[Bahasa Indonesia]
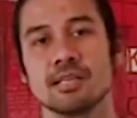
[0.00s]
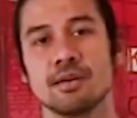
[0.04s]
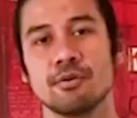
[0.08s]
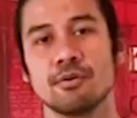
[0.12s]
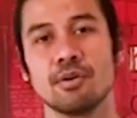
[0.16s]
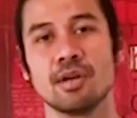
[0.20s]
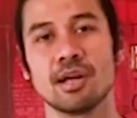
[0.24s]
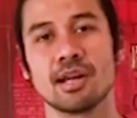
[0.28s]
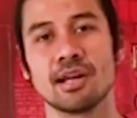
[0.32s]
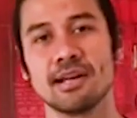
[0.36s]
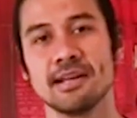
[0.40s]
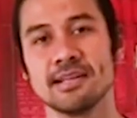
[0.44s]

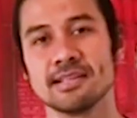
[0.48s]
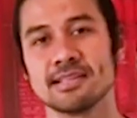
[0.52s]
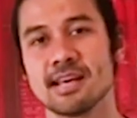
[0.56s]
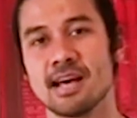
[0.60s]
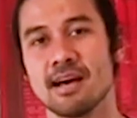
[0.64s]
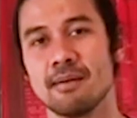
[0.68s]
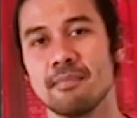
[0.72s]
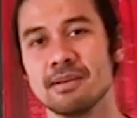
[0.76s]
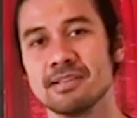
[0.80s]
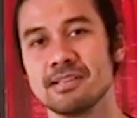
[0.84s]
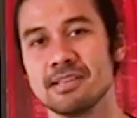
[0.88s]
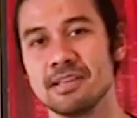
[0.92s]
Saudara dan
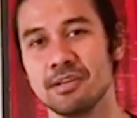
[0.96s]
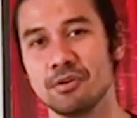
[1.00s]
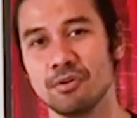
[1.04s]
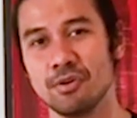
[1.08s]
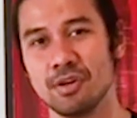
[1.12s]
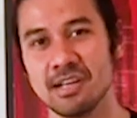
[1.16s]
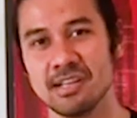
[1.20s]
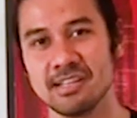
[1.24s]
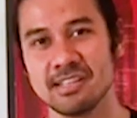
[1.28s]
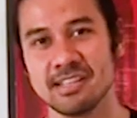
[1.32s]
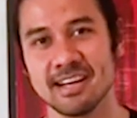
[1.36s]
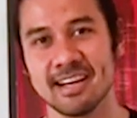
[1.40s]
sahabat
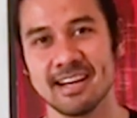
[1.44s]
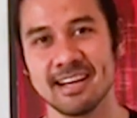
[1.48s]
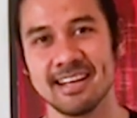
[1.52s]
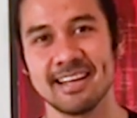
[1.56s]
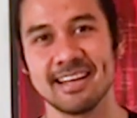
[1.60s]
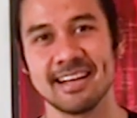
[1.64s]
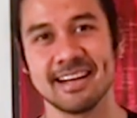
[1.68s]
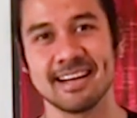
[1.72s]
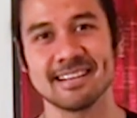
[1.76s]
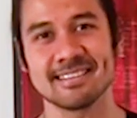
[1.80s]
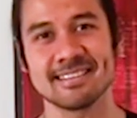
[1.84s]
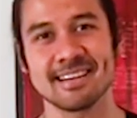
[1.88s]

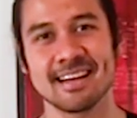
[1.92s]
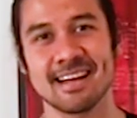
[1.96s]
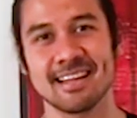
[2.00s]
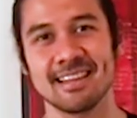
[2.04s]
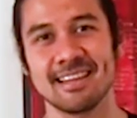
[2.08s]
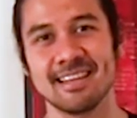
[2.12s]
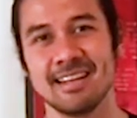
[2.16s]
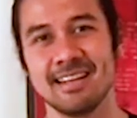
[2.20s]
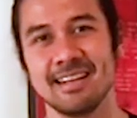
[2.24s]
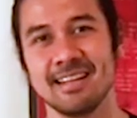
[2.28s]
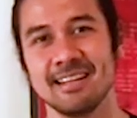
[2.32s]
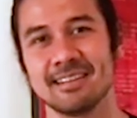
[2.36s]
se-Indonesia, hingga
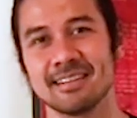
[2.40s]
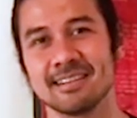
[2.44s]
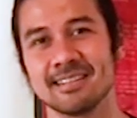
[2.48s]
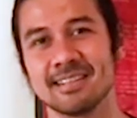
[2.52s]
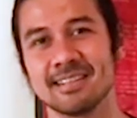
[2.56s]
saat ini